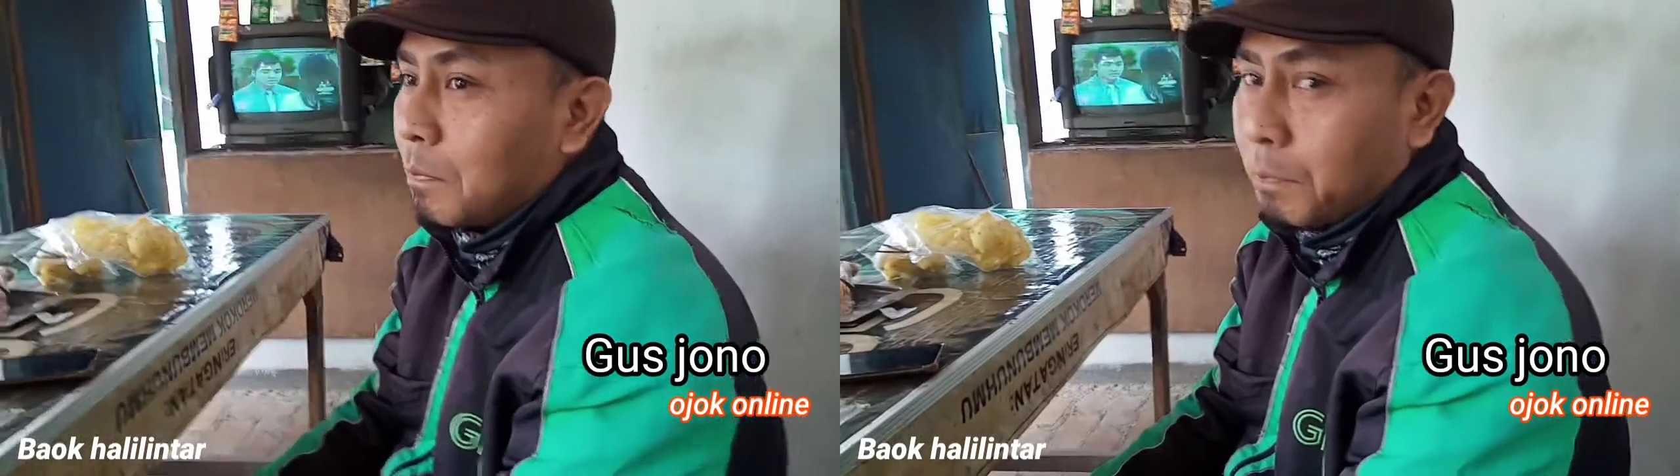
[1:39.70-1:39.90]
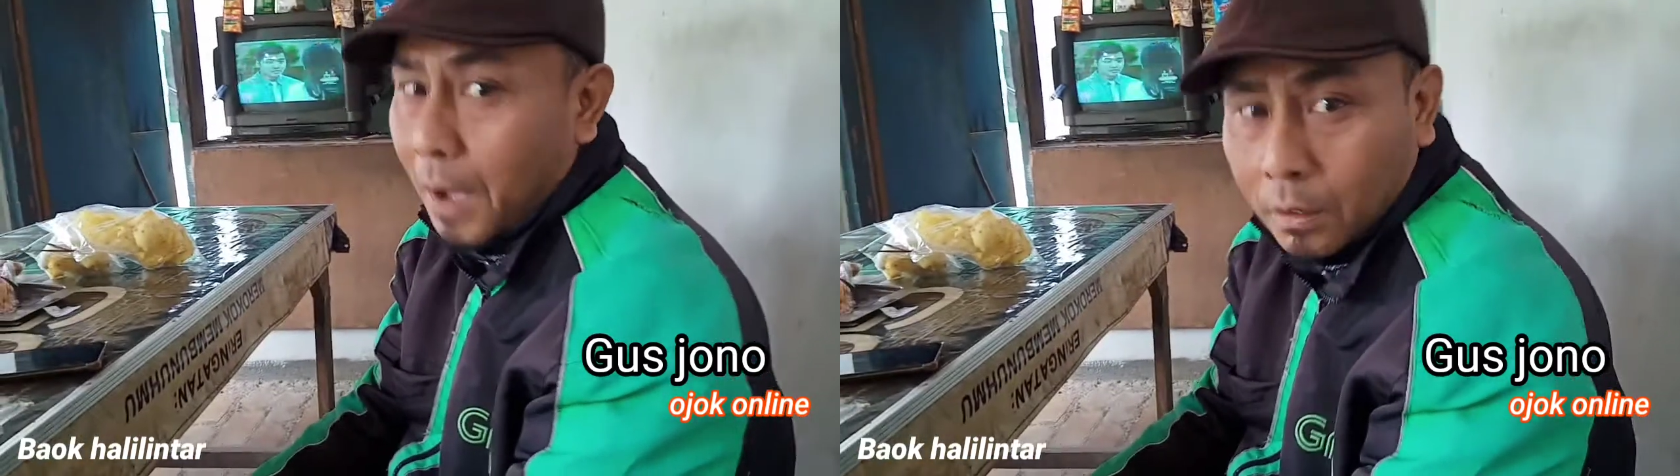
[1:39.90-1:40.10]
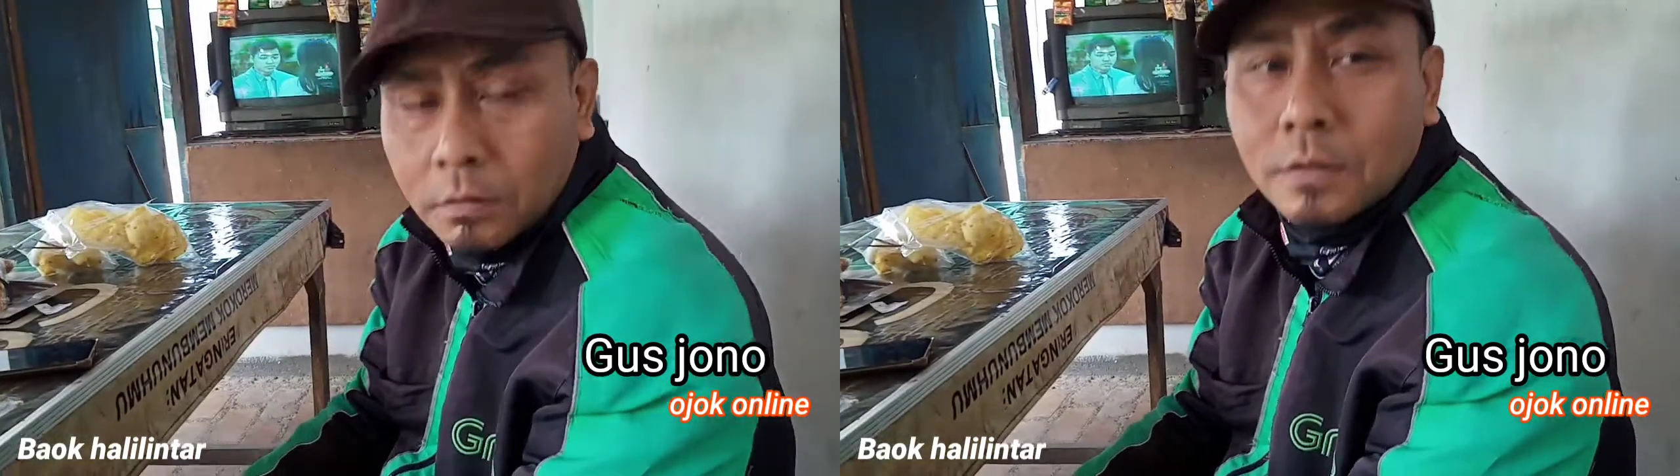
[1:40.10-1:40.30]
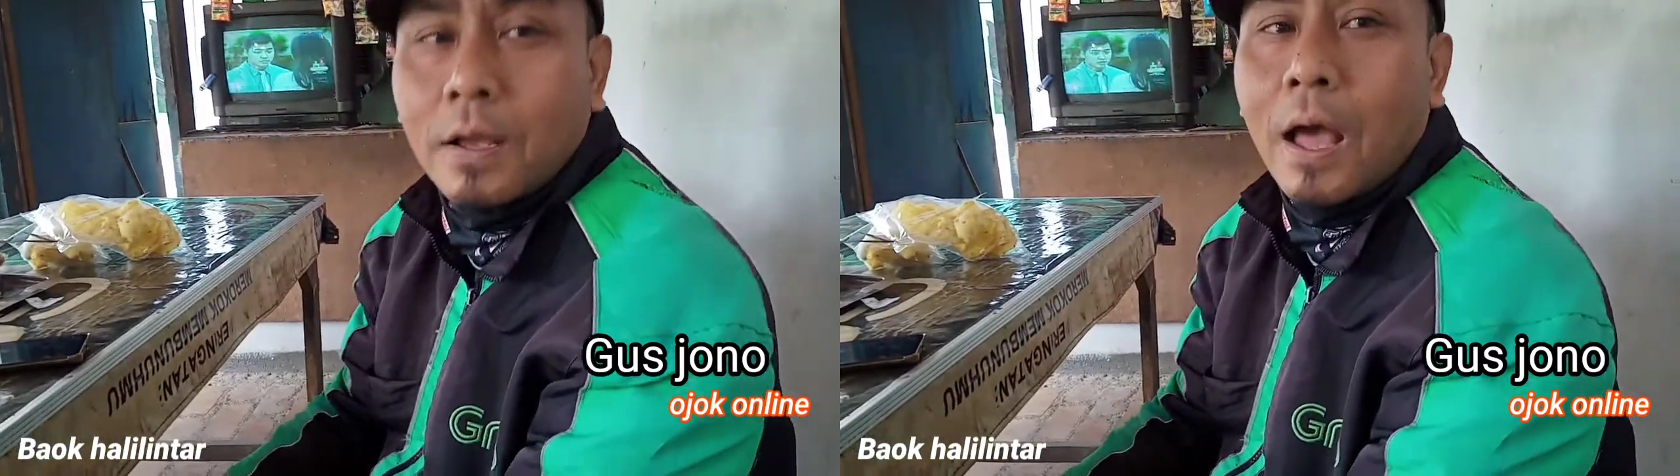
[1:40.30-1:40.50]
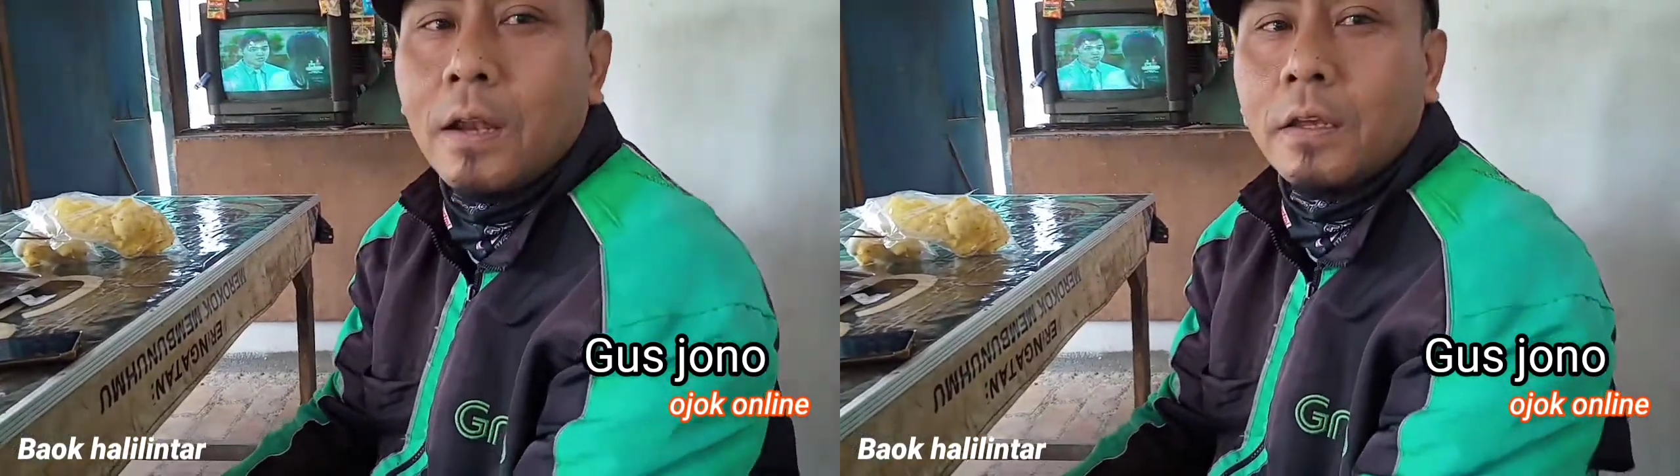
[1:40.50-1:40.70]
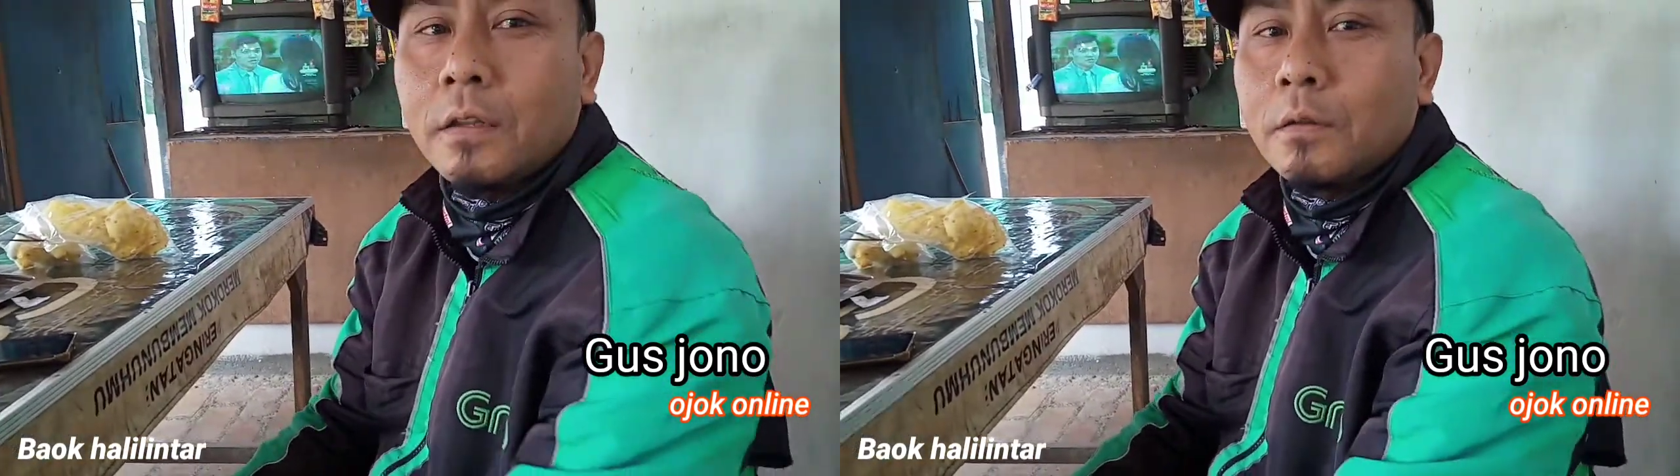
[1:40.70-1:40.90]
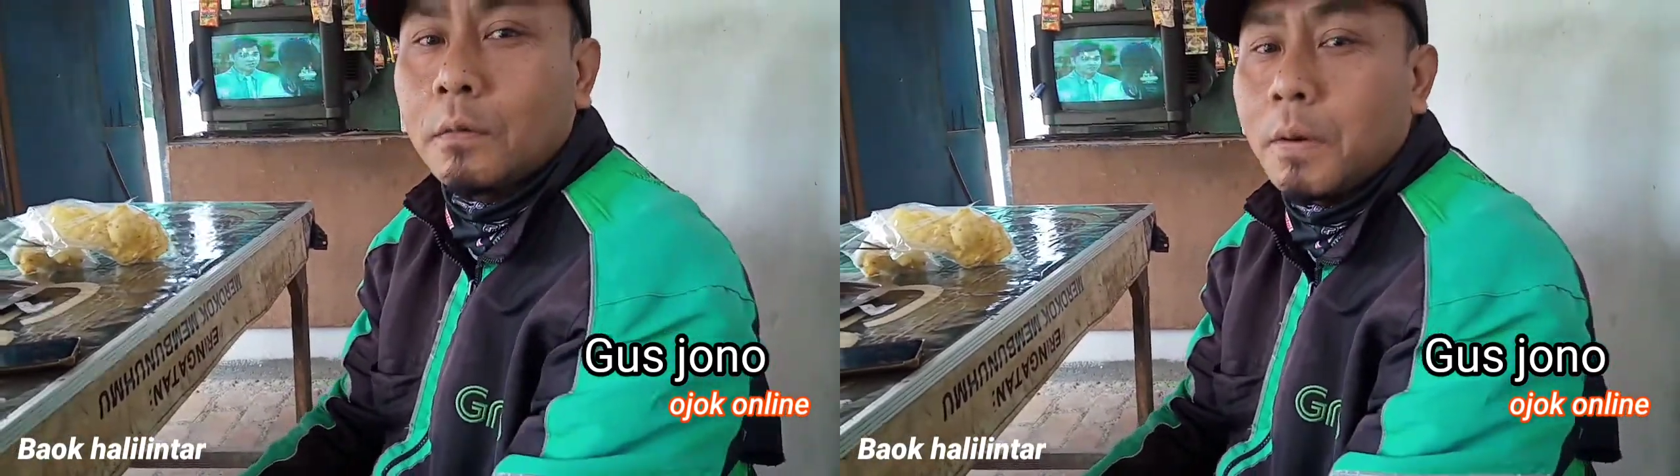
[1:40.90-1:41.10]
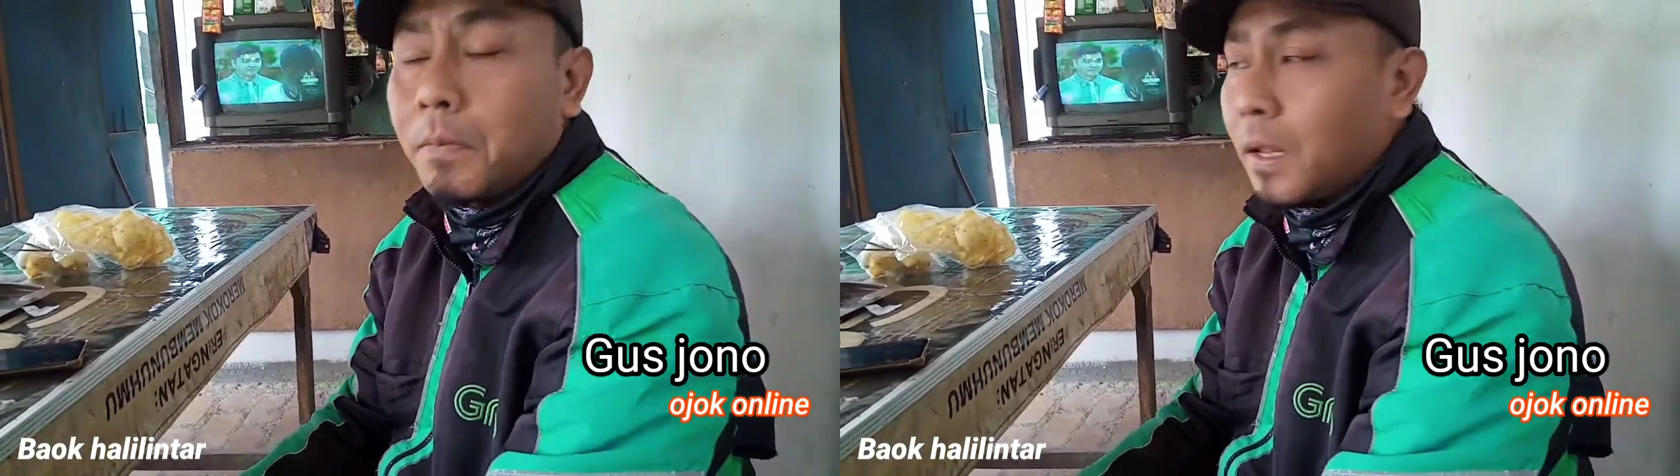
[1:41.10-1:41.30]
Bagus sekali itu
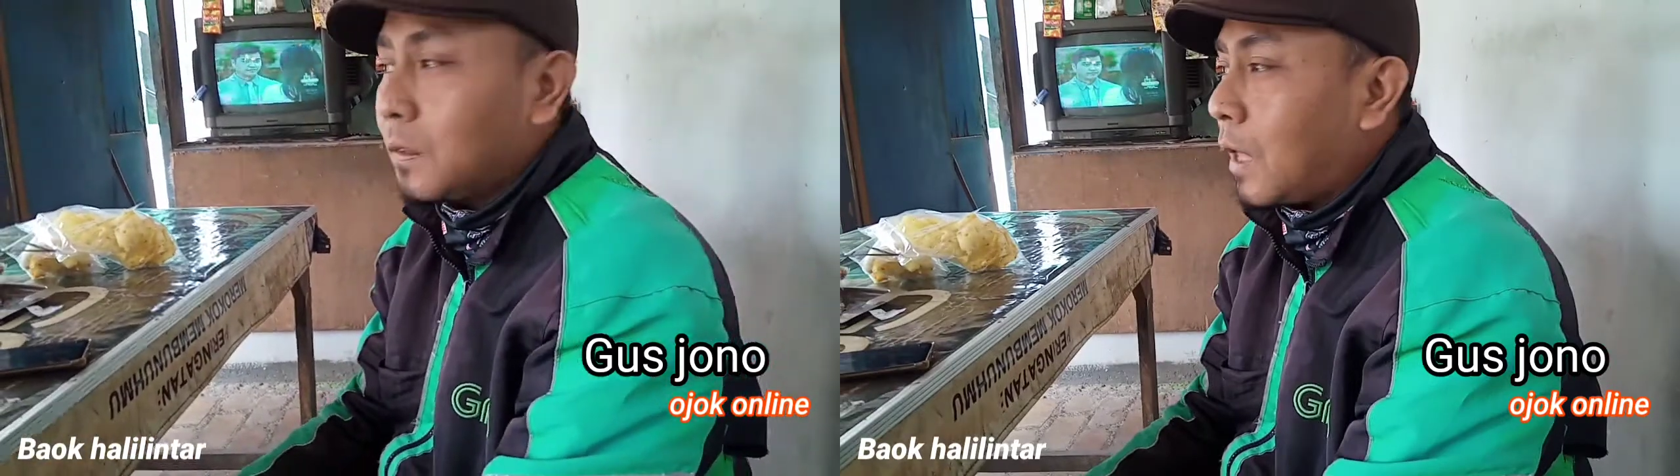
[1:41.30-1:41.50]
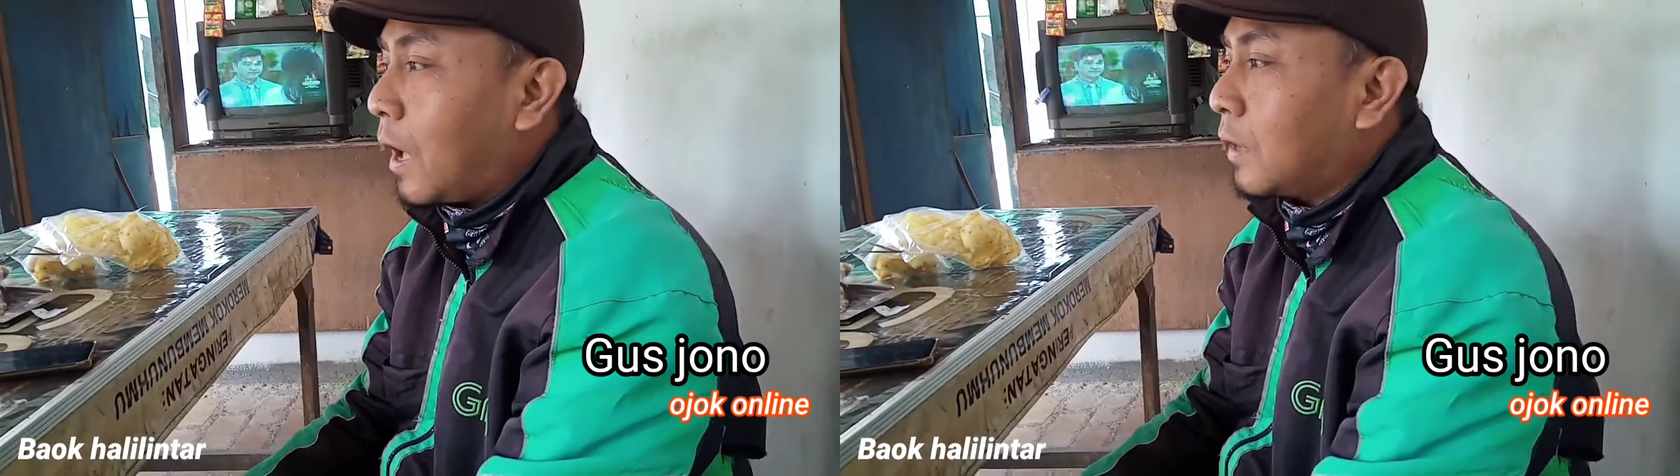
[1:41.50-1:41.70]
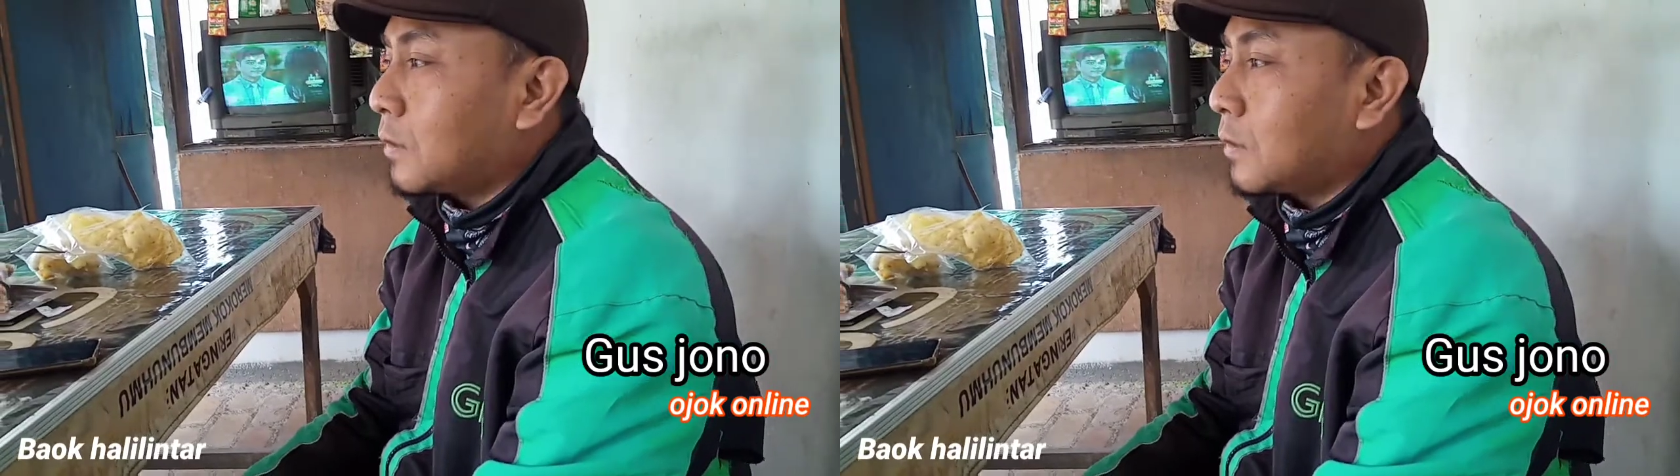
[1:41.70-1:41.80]
pemerintah.